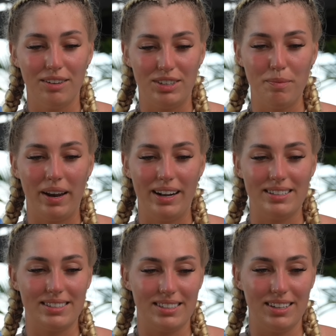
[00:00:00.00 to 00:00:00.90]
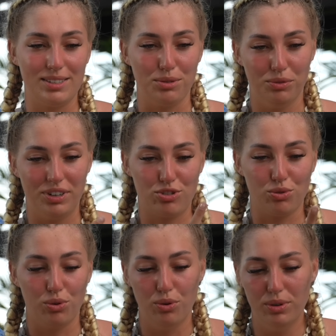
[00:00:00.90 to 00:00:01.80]
die man als so fast
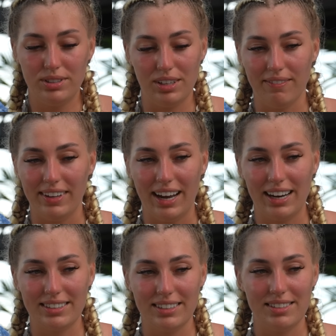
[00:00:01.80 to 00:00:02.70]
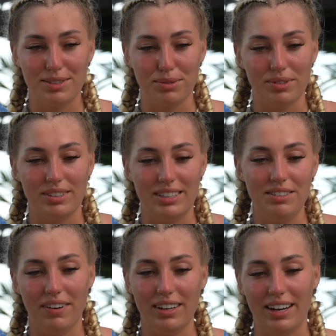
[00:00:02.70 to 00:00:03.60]
schon gelöst irgendwie erachtet, so,
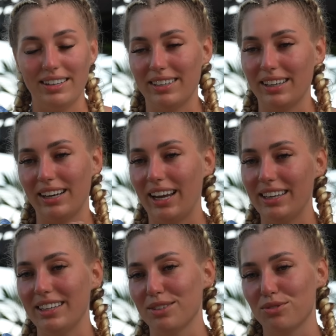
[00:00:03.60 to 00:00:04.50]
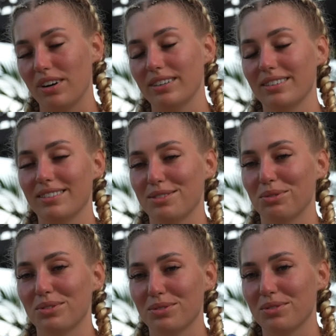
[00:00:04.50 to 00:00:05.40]
die waren halt richtiger Struggle. So,
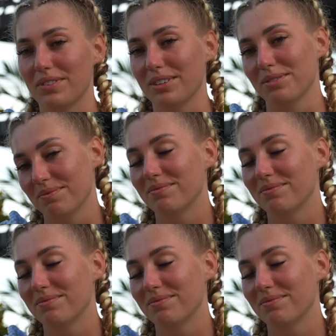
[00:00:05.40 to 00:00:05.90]
also es war.